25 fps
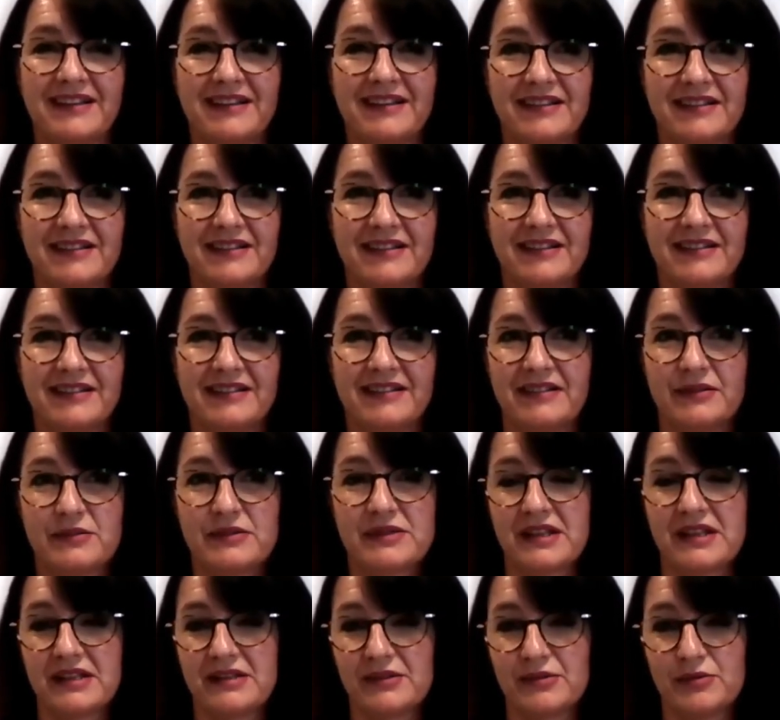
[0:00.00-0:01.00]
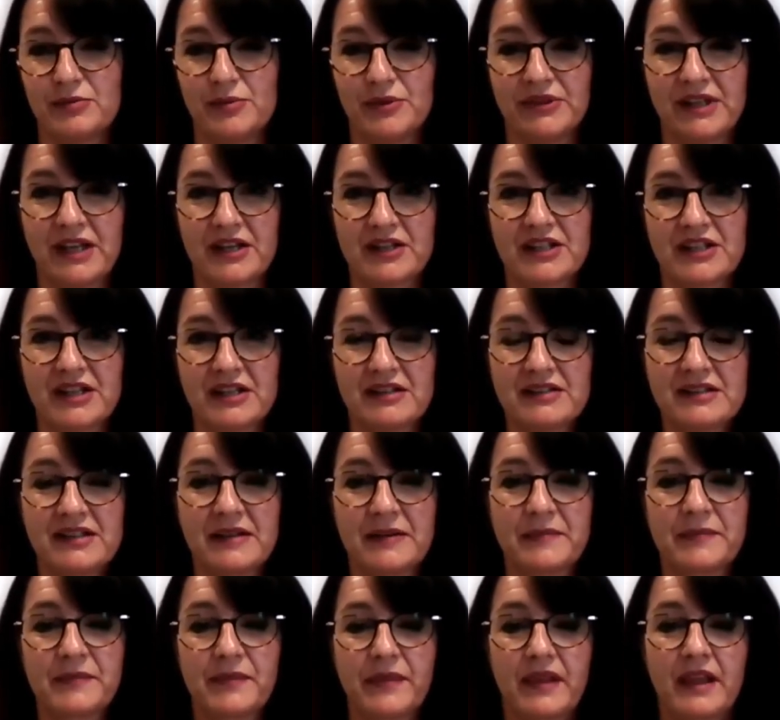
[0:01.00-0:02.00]
euh, au sein de mon
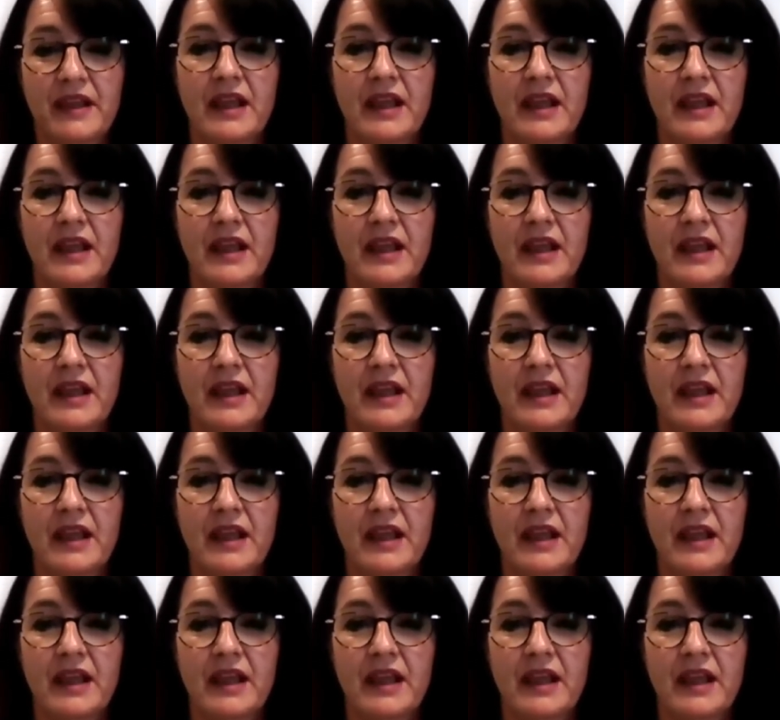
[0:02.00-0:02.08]
agence.